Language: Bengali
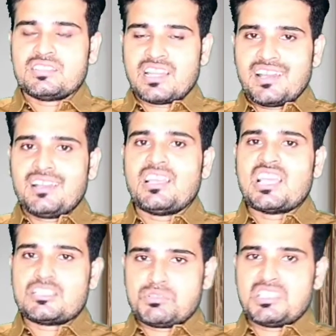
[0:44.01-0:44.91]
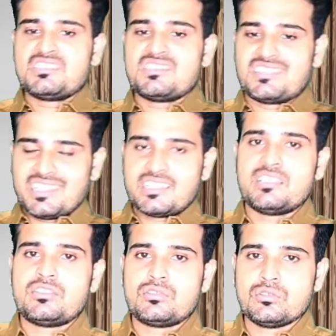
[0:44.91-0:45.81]
যারা অ্যাসপিরিয়েন্স নিট
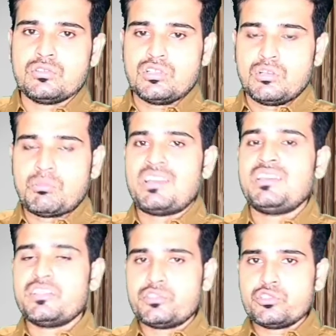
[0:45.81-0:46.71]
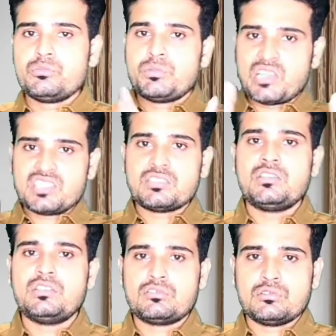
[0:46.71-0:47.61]
দিচ্ছ বা নিটের জন্য প্রিপারেশান
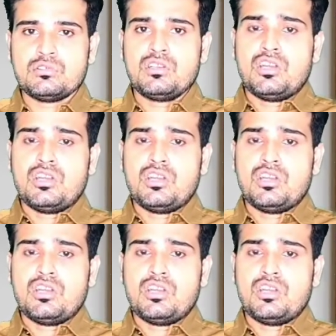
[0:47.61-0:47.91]
নিয়েছো